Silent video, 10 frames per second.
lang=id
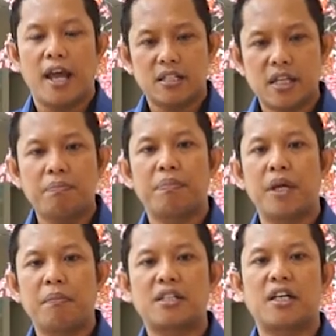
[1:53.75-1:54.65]

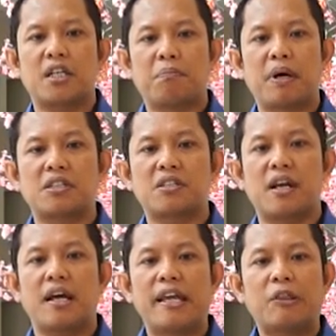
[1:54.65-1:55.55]
SMP masa depan
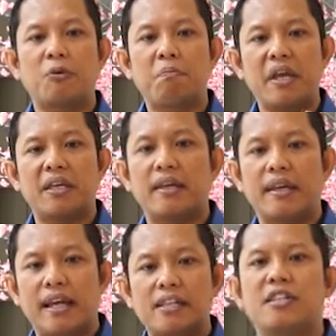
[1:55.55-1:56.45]
cerah yaitu
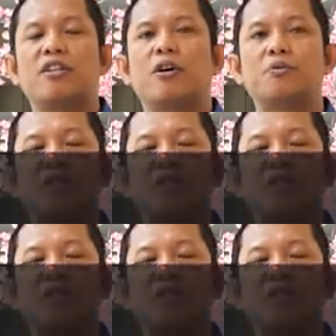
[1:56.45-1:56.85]
Making Agent of